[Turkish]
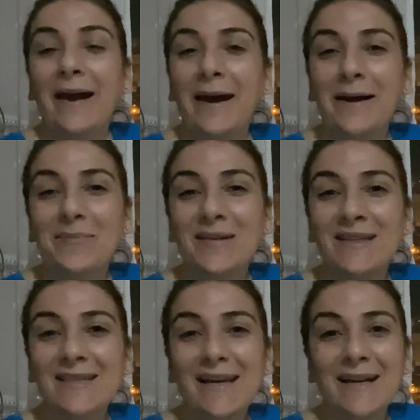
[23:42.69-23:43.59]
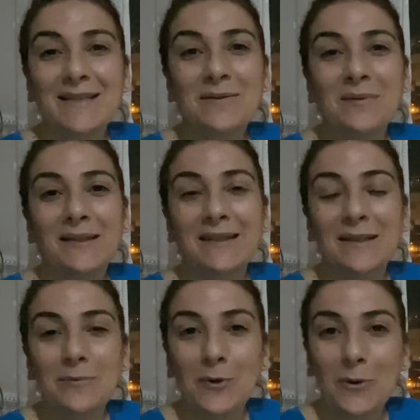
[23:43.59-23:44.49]
Her birinizi her zamanki
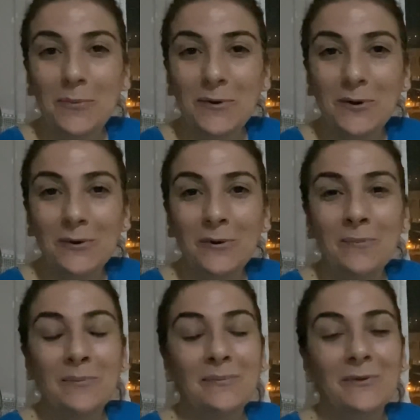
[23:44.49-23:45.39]
gibi öpüyorum.